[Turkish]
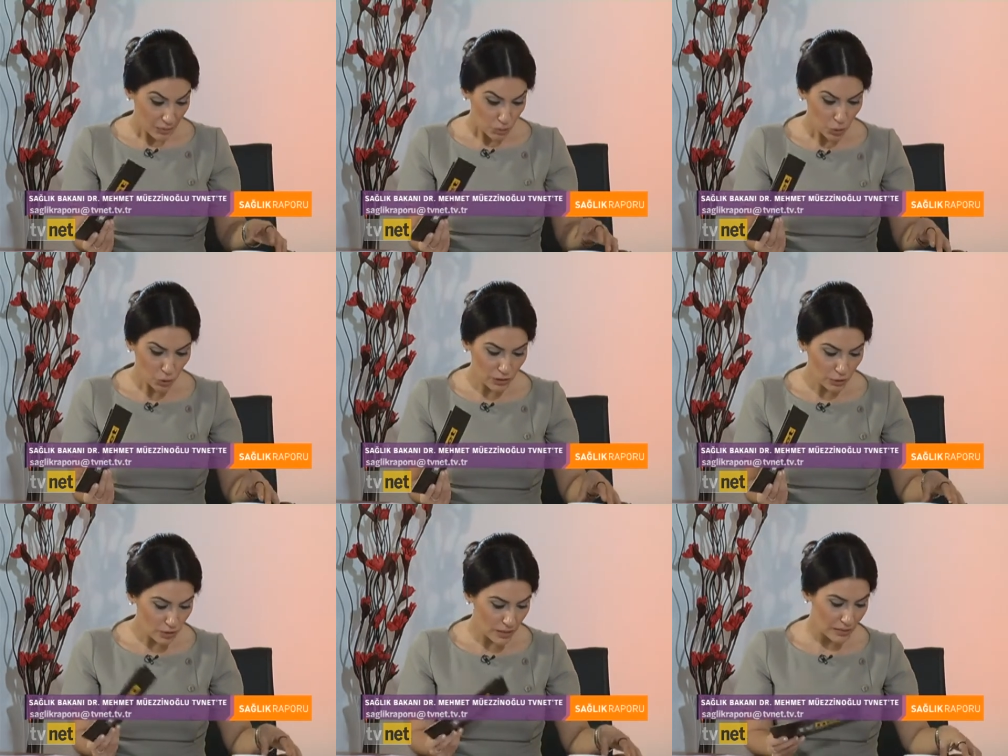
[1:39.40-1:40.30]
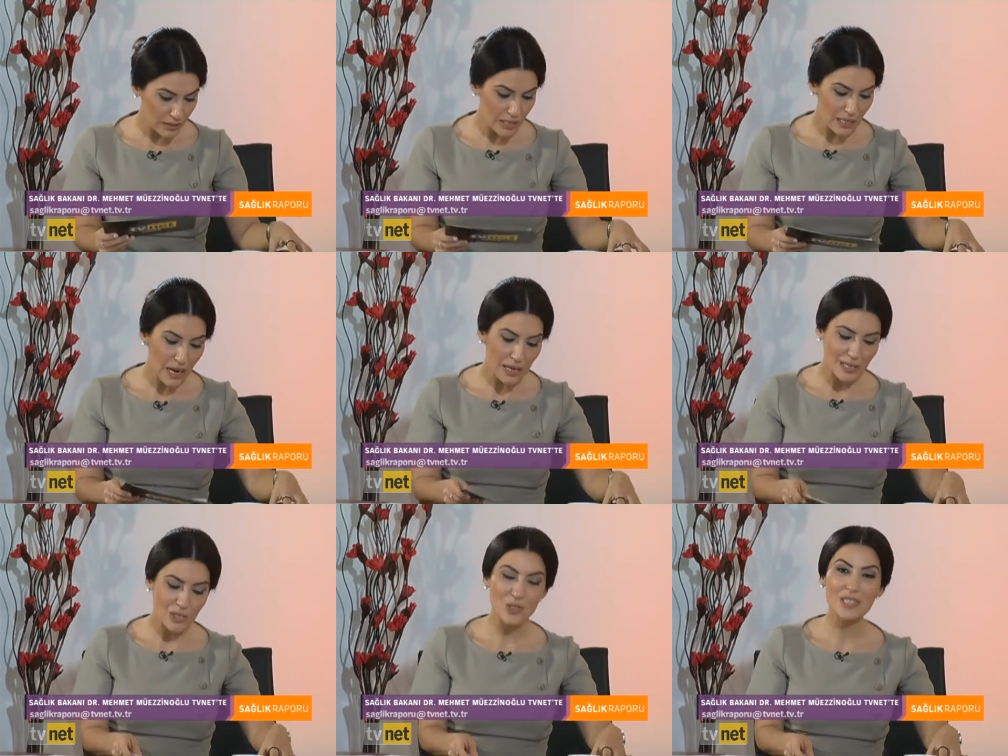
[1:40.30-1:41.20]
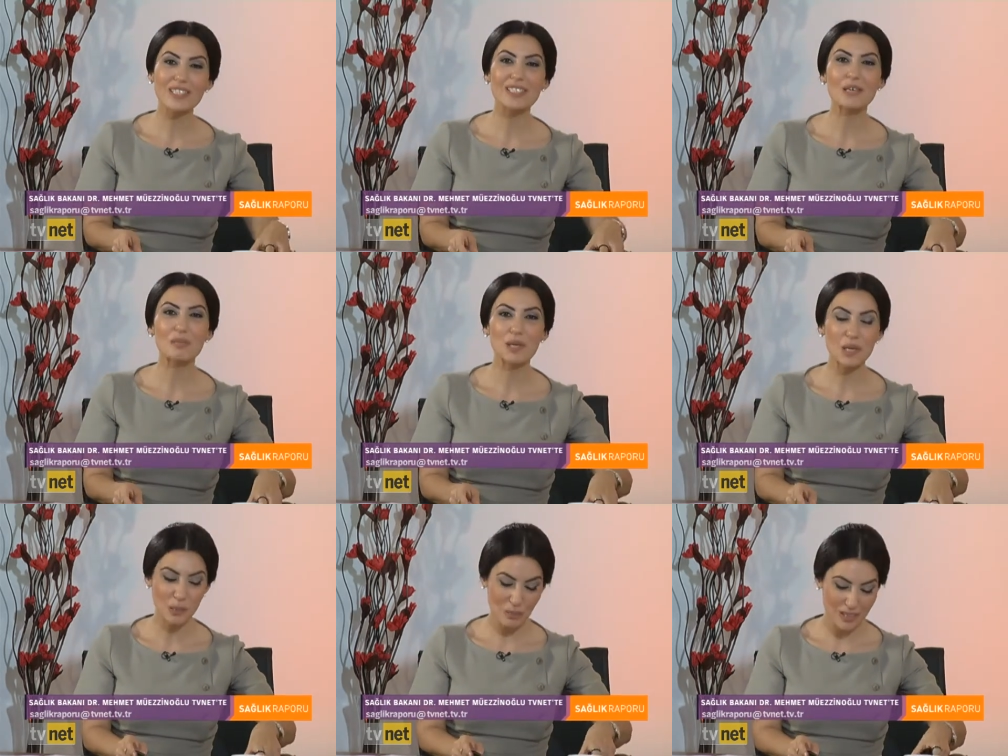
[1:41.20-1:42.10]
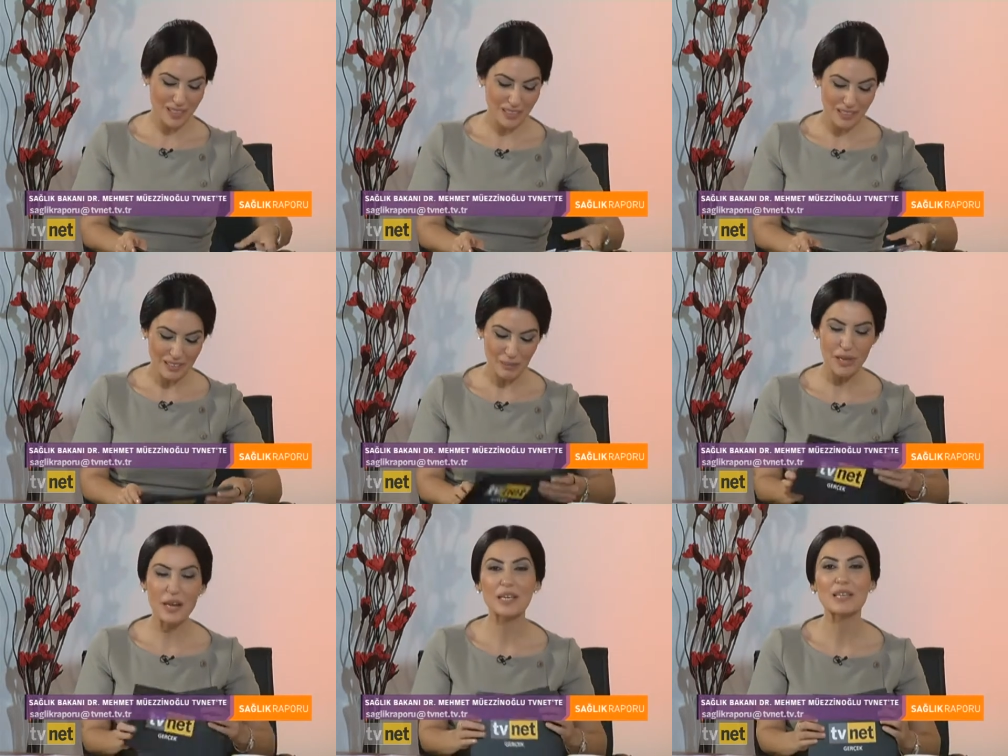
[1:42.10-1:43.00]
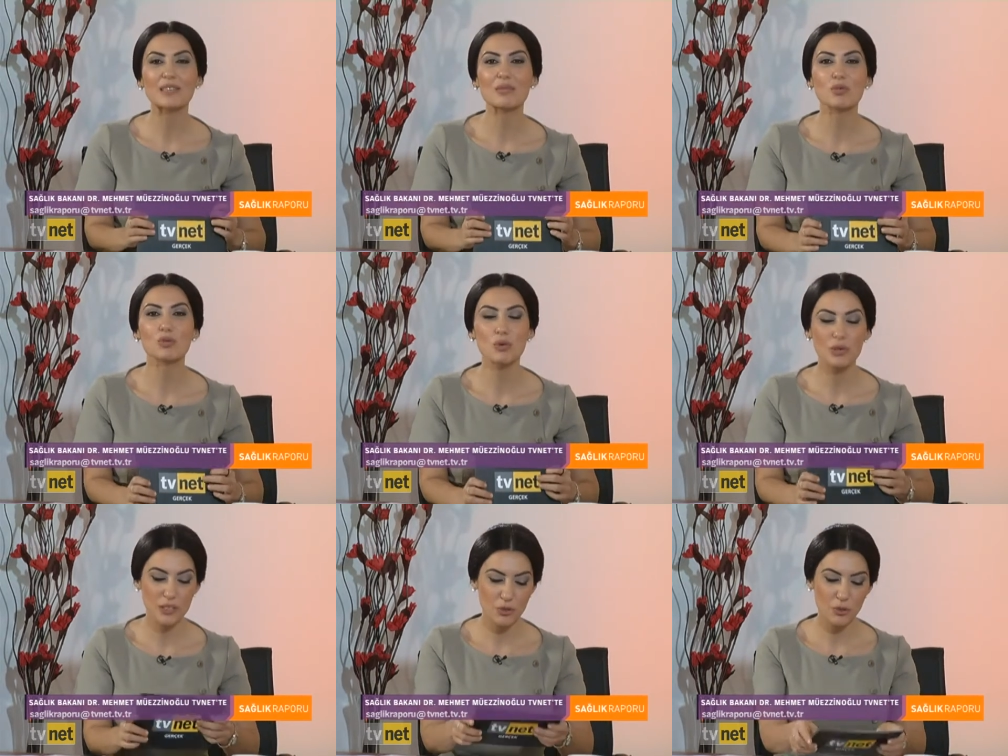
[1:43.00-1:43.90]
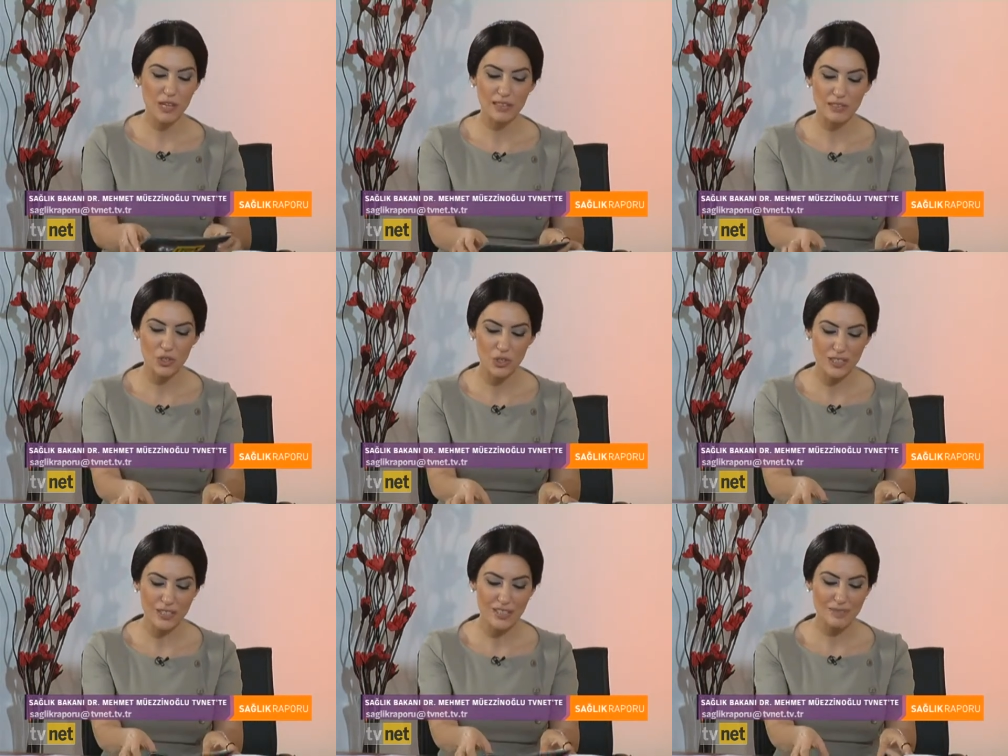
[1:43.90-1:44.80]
Bu konular üzerinde ilerleyeceğiz. Sayın Bakanımıza e, merak ettiğimiz soruları yönelteceğiz.